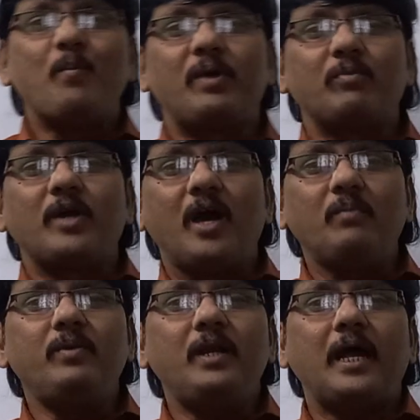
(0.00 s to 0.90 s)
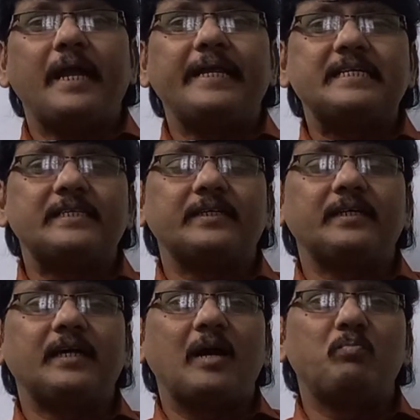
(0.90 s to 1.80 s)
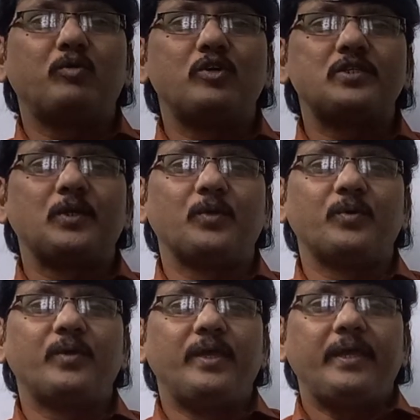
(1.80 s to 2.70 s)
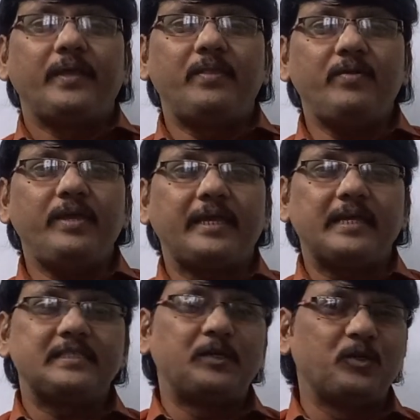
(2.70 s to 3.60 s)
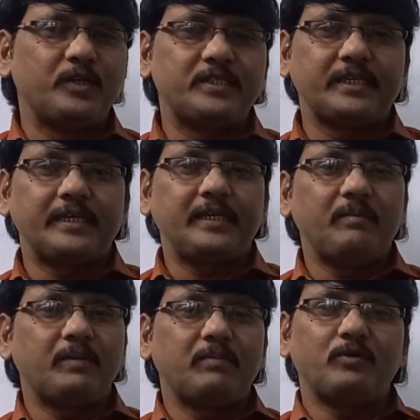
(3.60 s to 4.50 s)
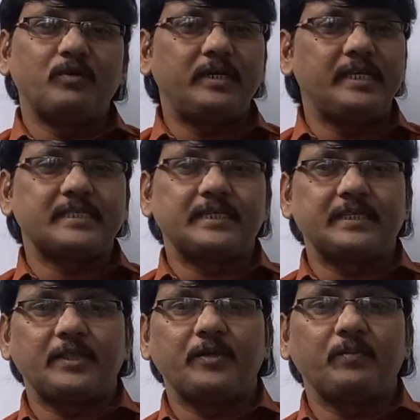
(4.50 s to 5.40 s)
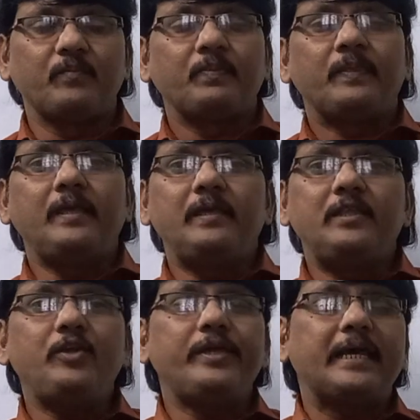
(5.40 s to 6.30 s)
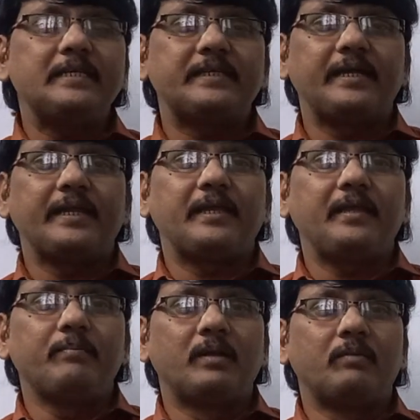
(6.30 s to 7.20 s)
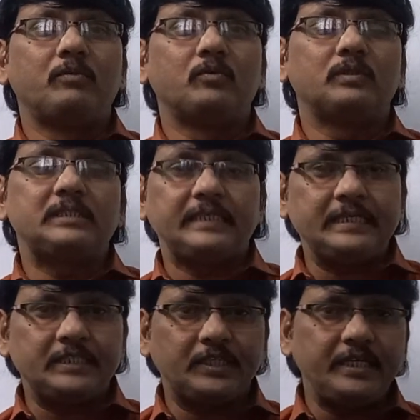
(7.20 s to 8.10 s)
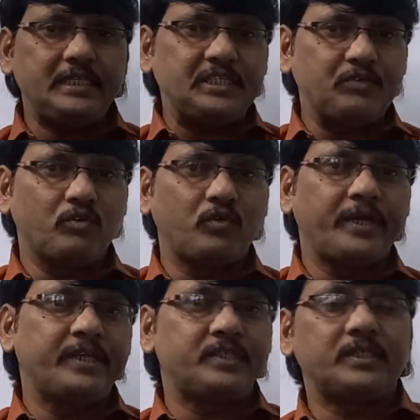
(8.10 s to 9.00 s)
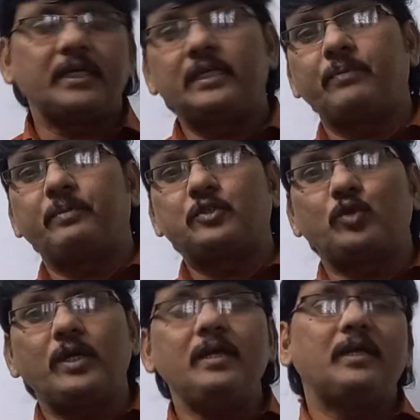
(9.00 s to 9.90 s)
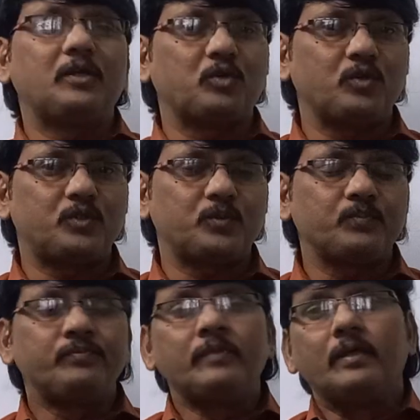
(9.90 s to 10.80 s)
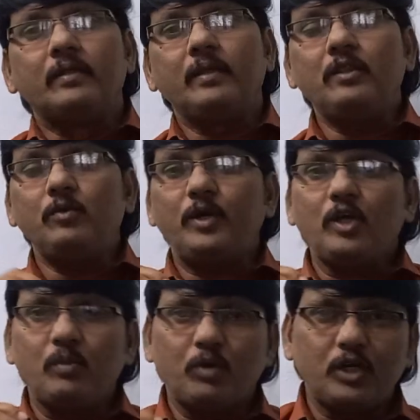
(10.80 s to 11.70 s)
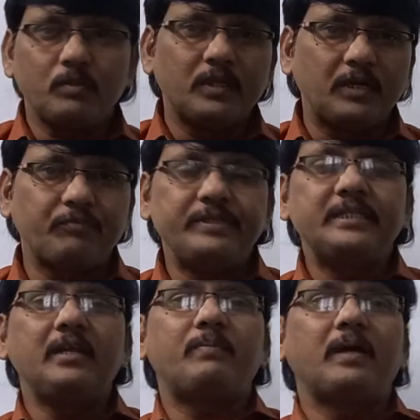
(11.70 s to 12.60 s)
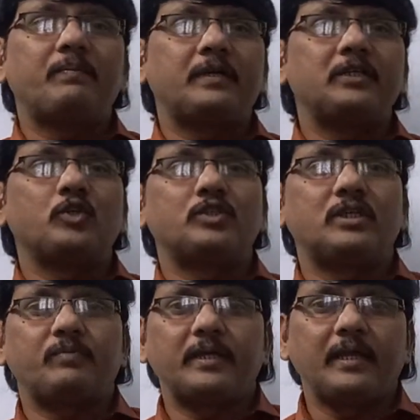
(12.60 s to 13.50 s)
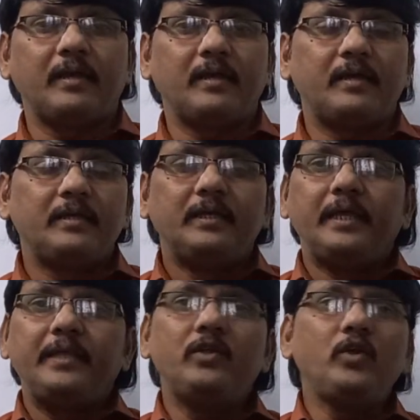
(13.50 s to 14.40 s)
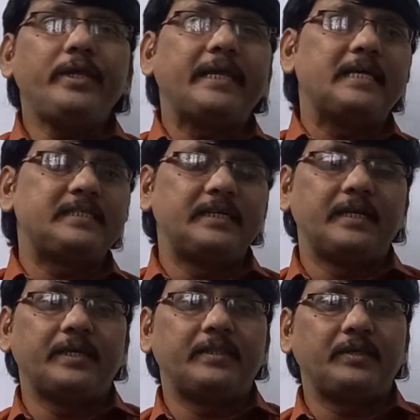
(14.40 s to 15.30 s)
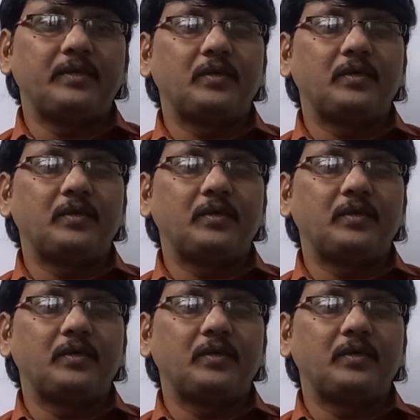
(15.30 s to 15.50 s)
మనం కార్బన్ అండ్ ఇట్స్ కాంపౌండ్స్లో ఇథనోయిక్ యాసిడ్ గురించి మనము డిస్కస్ చేద్దాం ఈ ఇథనోయిక్ యాసిడ్ని మనము సిహెచ్ త్రీ సిఓహెచ్ అని చెప్పేసి కూడా అనుకోవచ్చు దాంతోపాటుగా మొట్టమొదట ఫిజికల్ ప్రాపర్టీస్ వచ్చేటప్పటికల్లా ఇథనోయిక్ యాసిడ్ అనేది